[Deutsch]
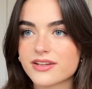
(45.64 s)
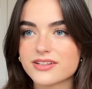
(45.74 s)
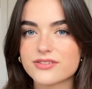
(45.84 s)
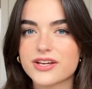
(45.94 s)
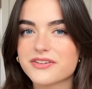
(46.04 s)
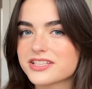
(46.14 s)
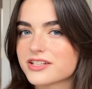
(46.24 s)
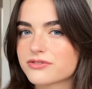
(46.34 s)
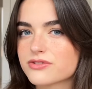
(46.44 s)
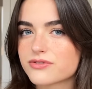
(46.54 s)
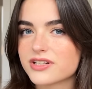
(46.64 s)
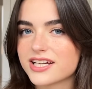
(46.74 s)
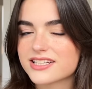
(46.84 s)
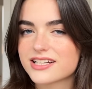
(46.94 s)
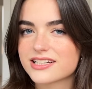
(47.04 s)
desto eher werde ich dazu
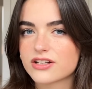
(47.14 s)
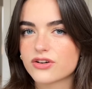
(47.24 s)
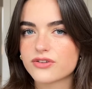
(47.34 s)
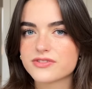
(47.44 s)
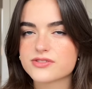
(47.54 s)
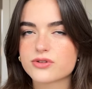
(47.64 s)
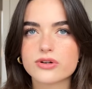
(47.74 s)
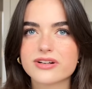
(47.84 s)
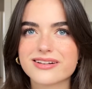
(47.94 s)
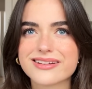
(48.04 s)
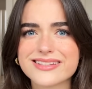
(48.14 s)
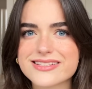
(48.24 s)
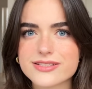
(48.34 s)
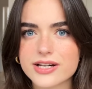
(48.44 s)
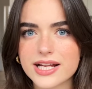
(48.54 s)
verleitet, halt dann auch irgendwie zu gucken,
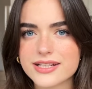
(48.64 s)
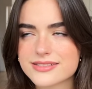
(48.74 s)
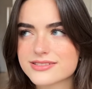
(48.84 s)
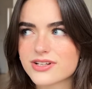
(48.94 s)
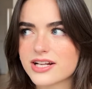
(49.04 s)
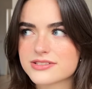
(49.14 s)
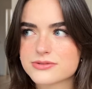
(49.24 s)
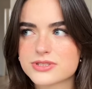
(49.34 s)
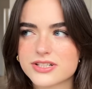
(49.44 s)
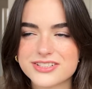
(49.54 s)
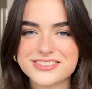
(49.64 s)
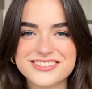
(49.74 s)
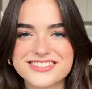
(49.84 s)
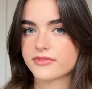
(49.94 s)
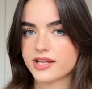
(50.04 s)
sitzt noch alles, sieht noch alles gut
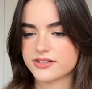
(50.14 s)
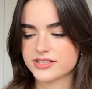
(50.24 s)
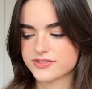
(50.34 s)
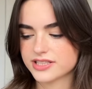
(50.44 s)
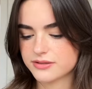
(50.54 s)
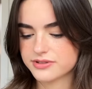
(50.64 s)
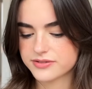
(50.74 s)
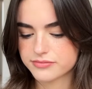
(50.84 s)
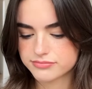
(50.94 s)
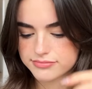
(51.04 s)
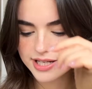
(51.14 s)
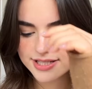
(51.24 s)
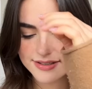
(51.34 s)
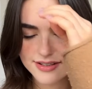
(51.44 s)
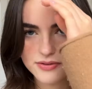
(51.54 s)
aus. Ja, deswegen glaube ich, behalte ich
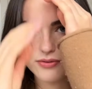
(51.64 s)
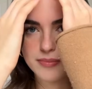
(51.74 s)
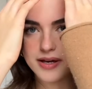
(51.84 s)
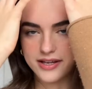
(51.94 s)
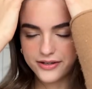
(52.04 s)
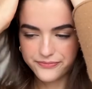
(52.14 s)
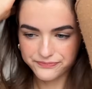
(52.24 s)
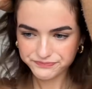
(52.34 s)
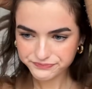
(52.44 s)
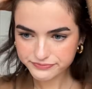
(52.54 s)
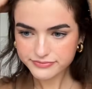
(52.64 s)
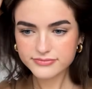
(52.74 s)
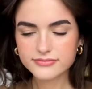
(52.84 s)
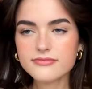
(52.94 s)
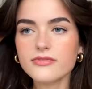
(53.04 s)
das erstmal so bei.
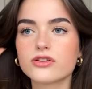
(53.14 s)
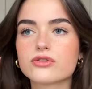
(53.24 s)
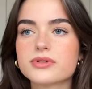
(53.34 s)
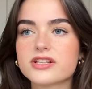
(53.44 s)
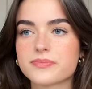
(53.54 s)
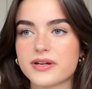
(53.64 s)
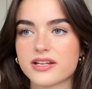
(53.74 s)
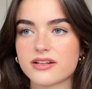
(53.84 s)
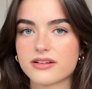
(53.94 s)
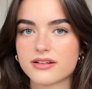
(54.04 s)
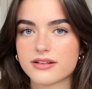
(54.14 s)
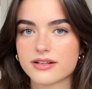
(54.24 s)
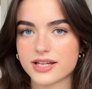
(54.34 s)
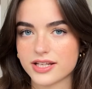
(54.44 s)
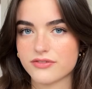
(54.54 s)
Zumindest bei den
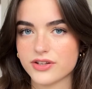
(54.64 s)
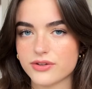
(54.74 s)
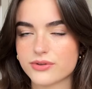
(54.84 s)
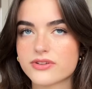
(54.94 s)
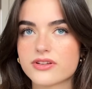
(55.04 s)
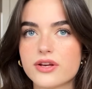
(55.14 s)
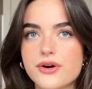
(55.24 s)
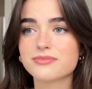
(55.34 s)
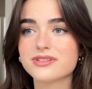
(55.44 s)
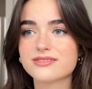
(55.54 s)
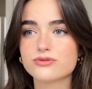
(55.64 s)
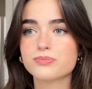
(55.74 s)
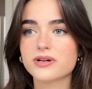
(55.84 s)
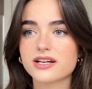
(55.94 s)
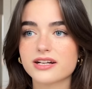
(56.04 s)
Redevideos. Mir ist
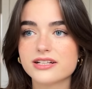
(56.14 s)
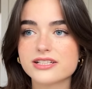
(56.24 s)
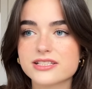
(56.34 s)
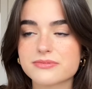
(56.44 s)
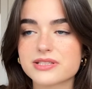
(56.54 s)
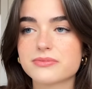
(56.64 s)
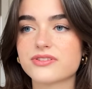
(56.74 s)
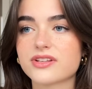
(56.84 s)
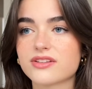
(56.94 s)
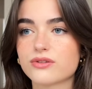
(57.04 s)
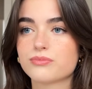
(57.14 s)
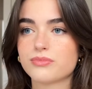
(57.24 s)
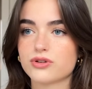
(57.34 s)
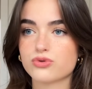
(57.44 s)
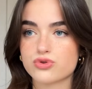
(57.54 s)
super kalt, aber ich habe jetzt extra so einen
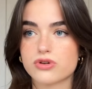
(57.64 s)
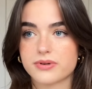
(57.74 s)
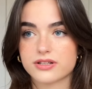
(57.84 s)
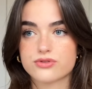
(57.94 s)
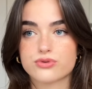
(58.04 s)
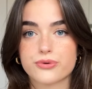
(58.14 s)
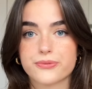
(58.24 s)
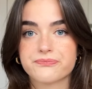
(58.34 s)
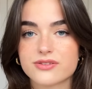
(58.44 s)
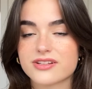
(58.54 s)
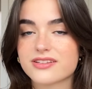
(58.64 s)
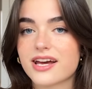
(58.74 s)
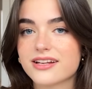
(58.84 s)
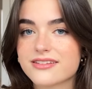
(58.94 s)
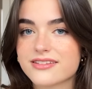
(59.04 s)
Bandeau-Top angezogen, sodass ihr
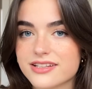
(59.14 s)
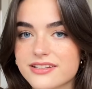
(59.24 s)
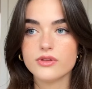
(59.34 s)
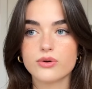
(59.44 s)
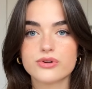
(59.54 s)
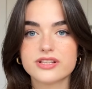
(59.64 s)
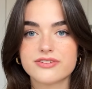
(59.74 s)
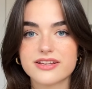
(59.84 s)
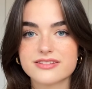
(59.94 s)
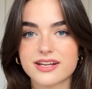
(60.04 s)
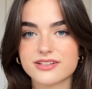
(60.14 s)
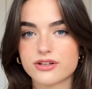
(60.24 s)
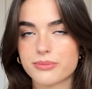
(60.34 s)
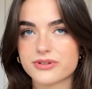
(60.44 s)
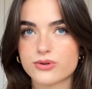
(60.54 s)
alles seht. Und ich weiß gar nicht,
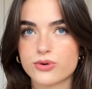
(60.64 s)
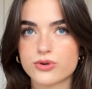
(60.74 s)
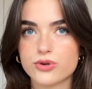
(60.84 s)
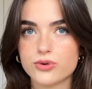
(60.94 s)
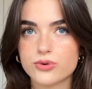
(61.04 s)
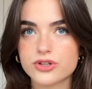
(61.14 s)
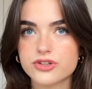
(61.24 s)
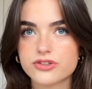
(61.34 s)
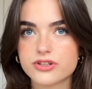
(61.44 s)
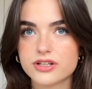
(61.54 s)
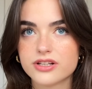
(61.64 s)
ob ich chronologisch